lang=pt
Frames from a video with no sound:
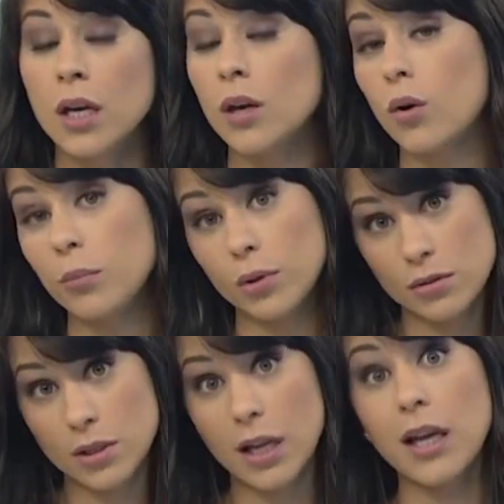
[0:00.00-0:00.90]
E como o nosso
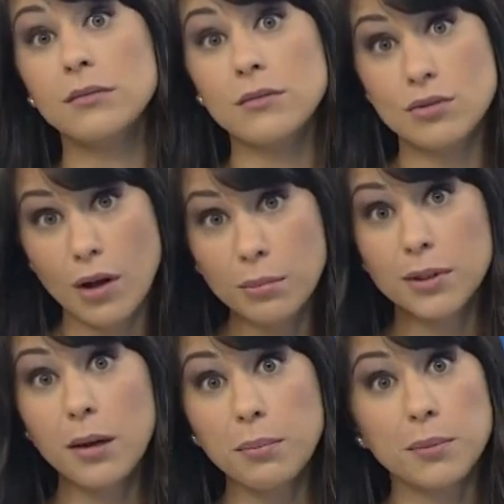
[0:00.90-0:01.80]
salário não sobe,
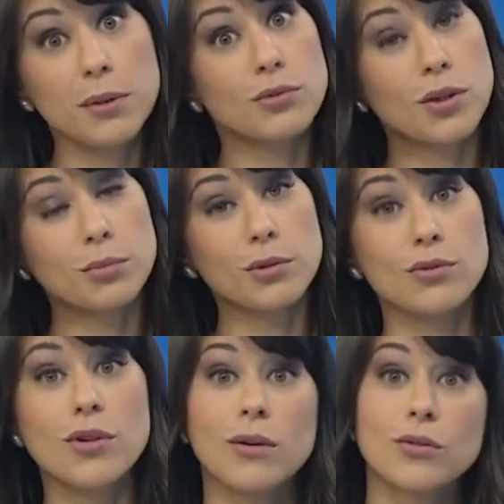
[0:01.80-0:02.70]
né? Pelo menos não sobe todo
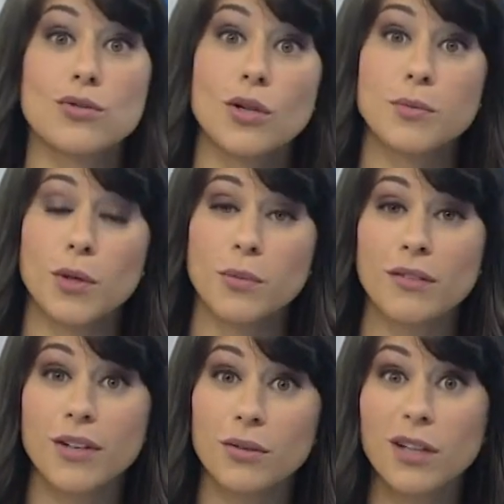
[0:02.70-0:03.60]
dia, quando sobe, sobe uma
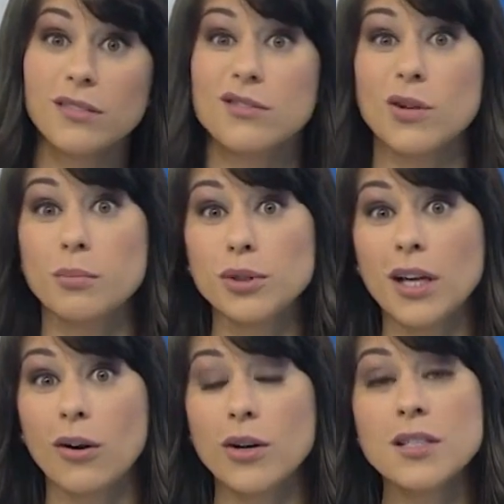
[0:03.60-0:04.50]
vez no ano, não sobe muita
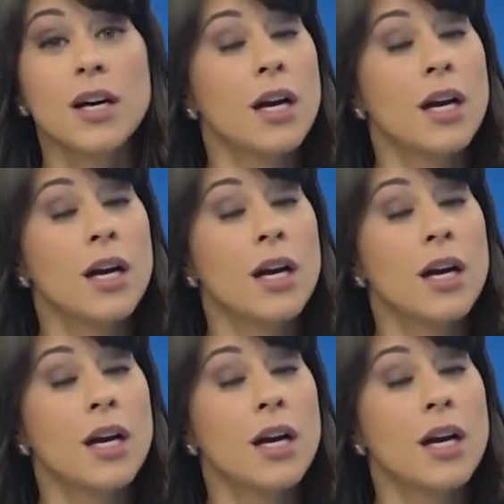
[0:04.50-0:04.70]
coisa.